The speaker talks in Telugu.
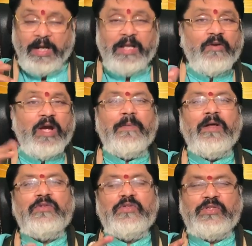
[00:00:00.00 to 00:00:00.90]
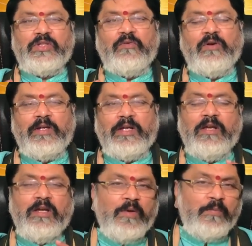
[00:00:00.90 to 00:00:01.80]
అలాగే వ్యాపారం చేస్తున్న వాళ్ళకి
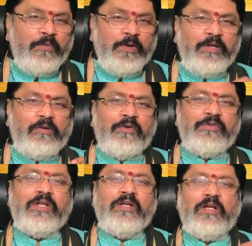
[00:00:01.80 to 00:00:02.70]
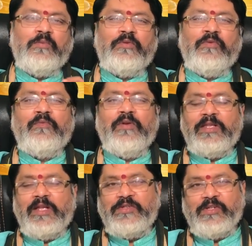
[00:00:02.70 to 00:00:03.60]
మూడేంట్లో శని అద్భుతమైన
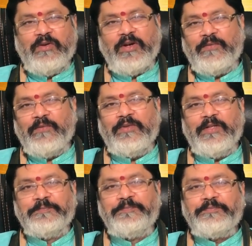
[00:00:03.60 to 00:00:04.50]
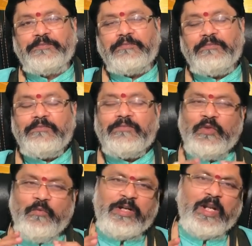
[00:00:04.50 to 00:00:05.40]
ఫలితాలు ఇచ్చే అవకాశం ఉంది
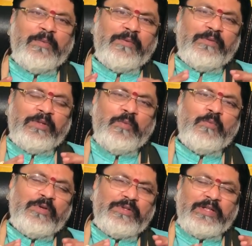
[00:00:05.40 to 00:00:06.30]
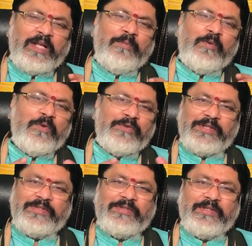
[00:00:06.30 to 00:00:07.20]
విక్రమం ది మోర్ డైనమిక్ మోర్
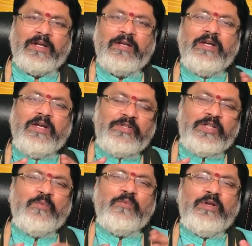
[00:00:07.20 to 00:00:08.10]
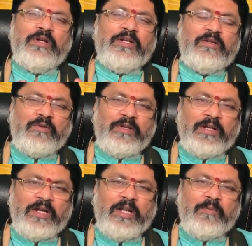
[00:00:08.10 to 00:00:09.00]
సక్సెస్ అన్న శని మూడేళ్ళ ఇంట్లో
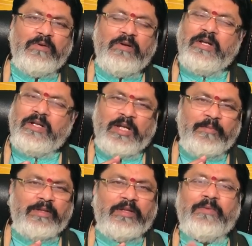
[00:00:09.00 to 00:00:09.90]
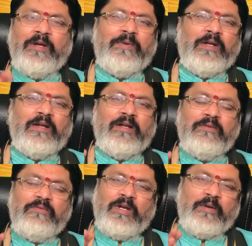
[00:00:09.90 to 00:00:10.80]
ఉన్నంతకాలము ఏమాత్రం
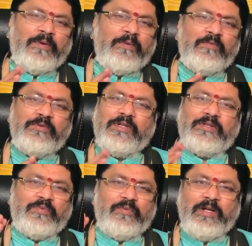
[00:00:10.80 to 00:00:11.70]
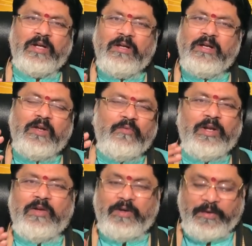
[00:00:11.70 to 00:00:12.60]
భయపడక్కలేదు వ్యాపారం మోర్ సక్సెస్ఫుల్గా
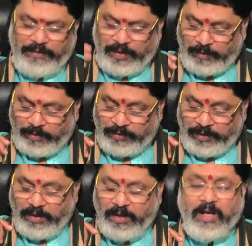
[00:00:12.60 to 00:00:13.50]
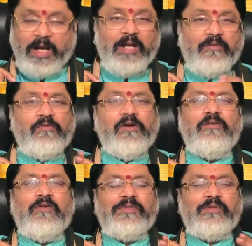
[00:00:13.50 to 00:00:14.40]
వెళ్ళే అవకాశం కనబడుతుంది అలాగే వివాహ
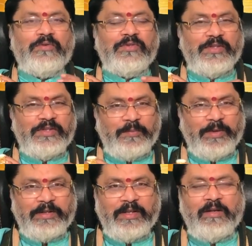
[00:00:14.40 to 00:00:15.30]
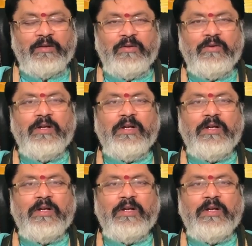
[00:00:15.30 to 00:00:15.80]
వ్యవస్థ కోసం చేసే ప్రయత్నాలలో